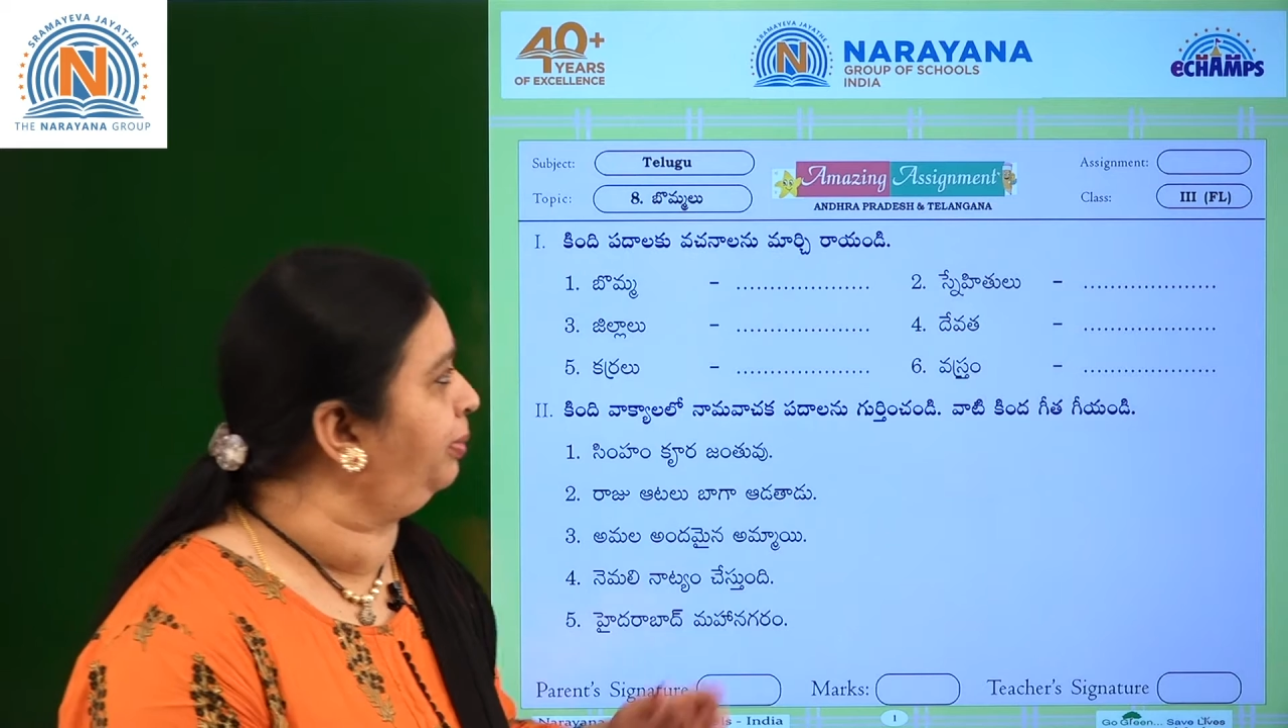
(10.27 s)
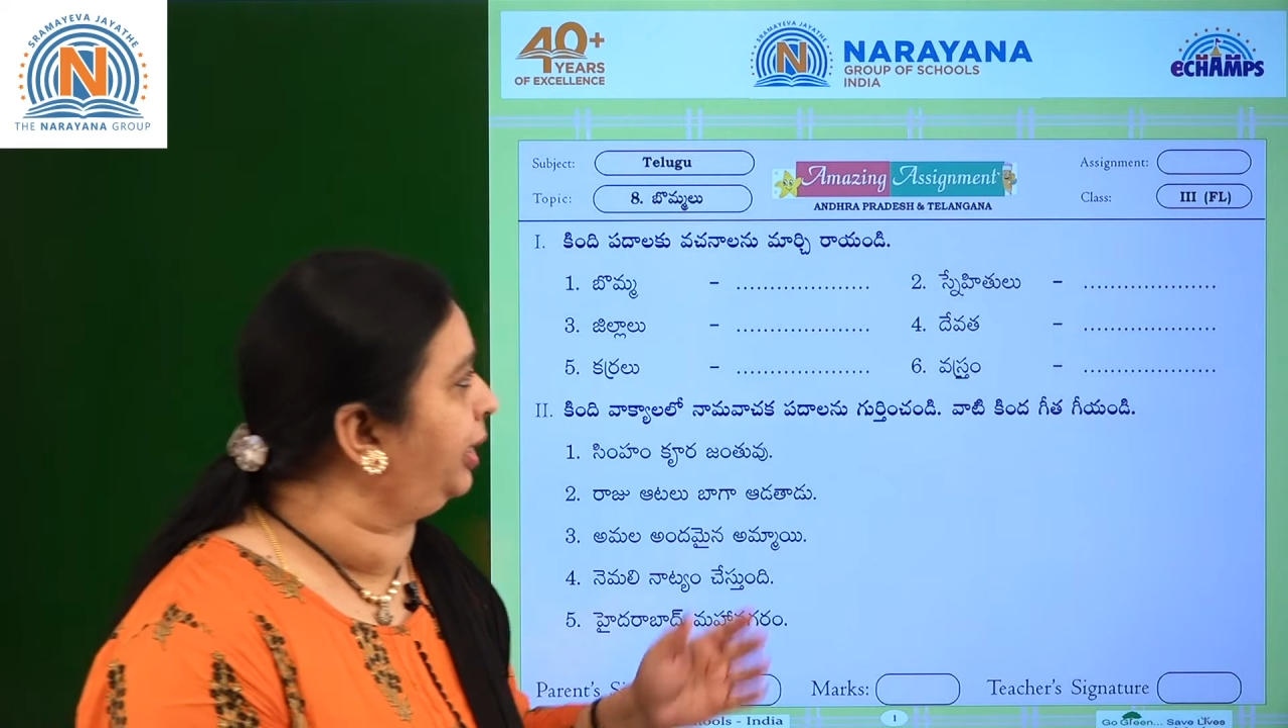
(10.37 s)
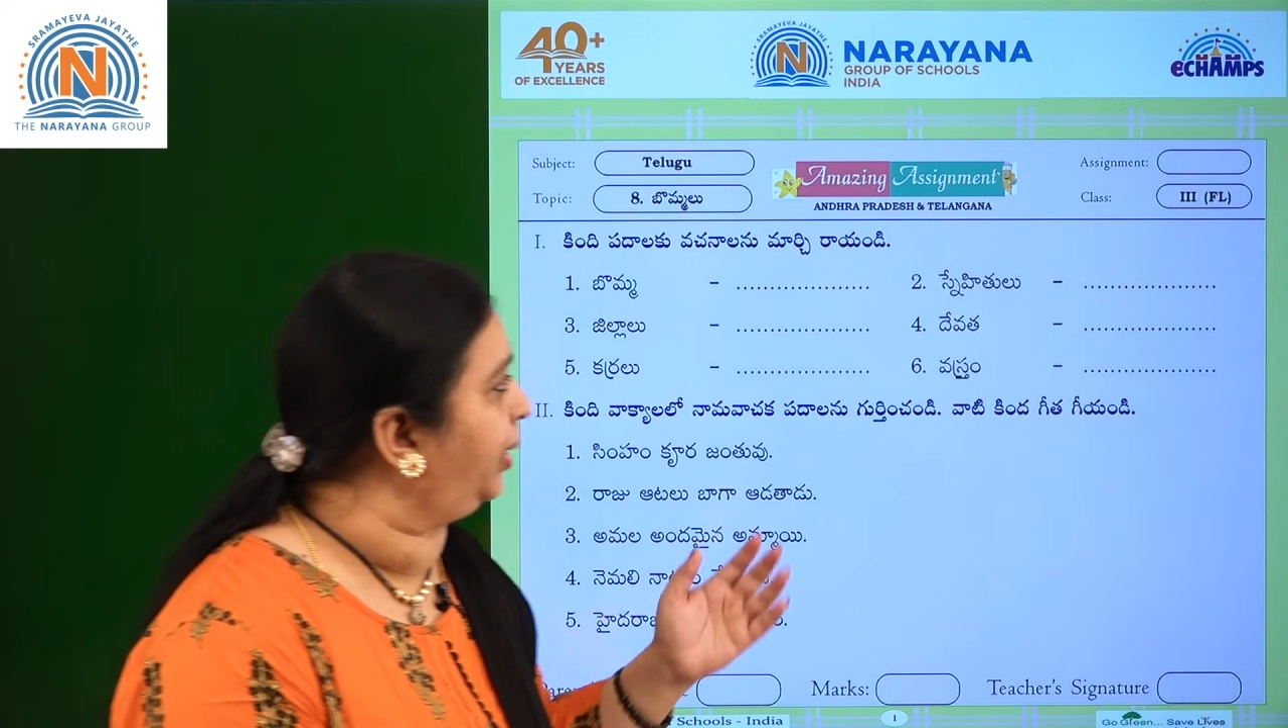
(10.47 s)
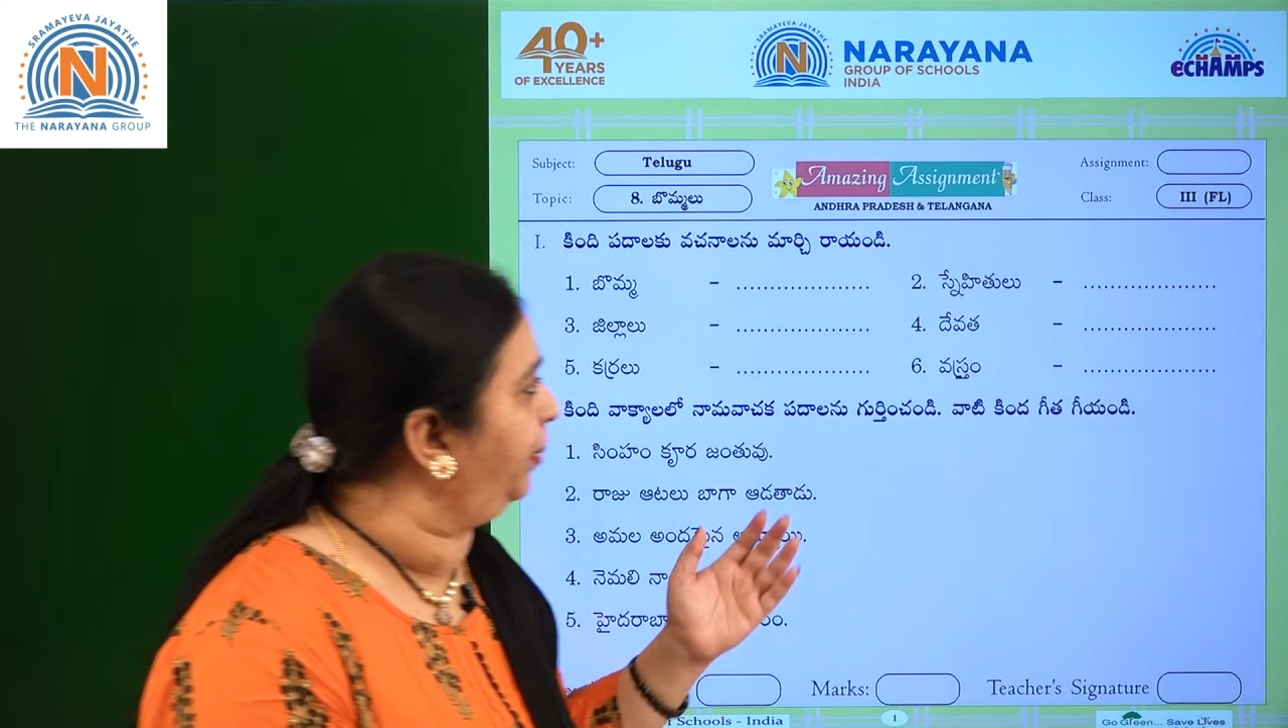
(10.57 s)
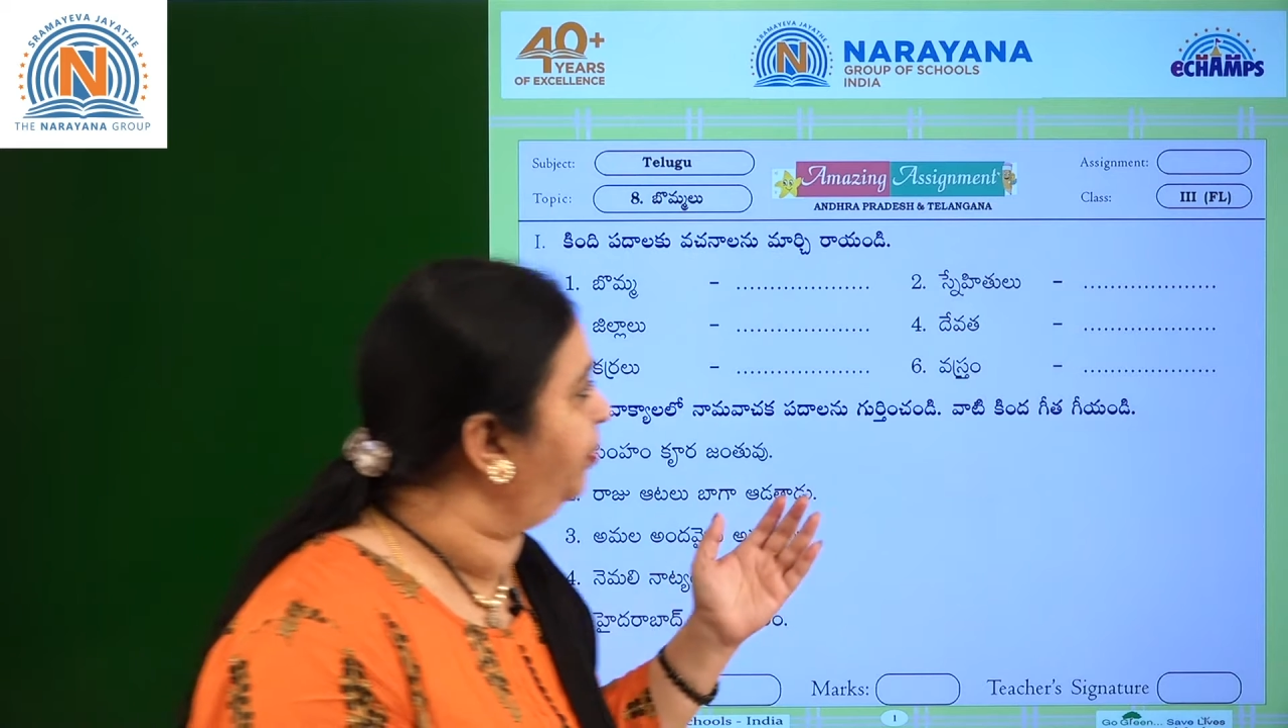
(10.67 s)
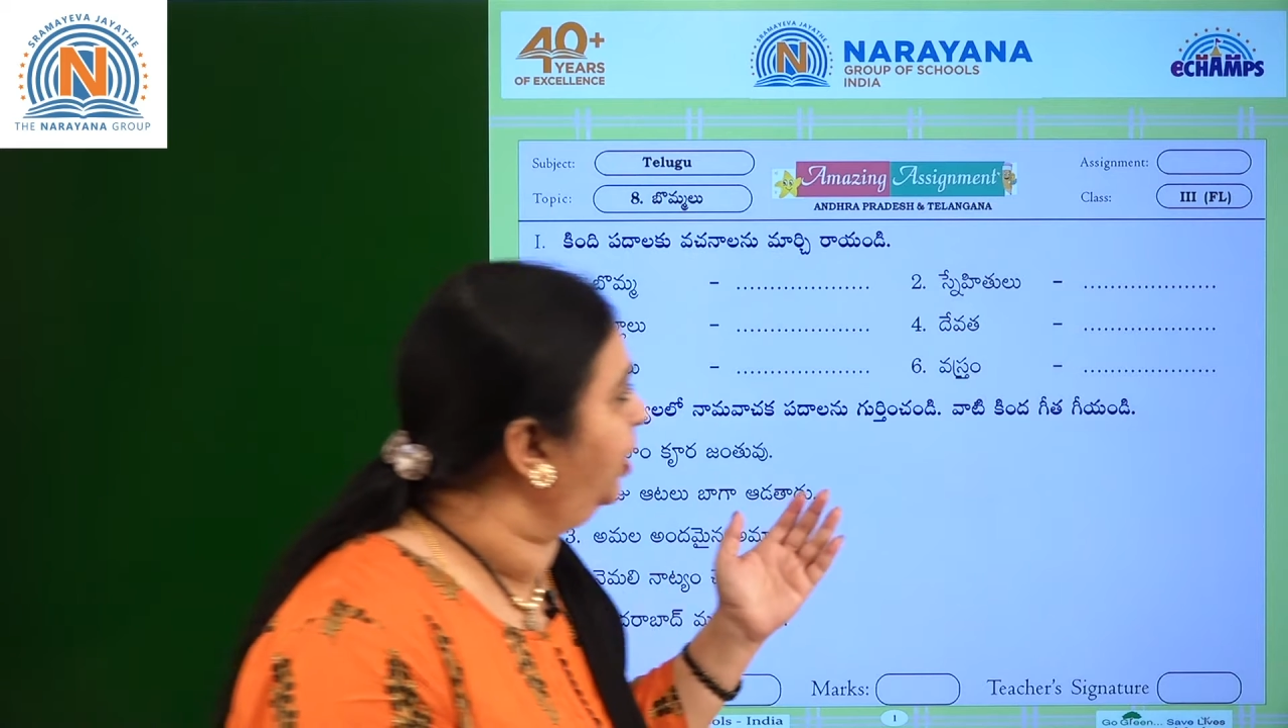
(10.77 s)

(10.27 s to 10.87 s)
మనం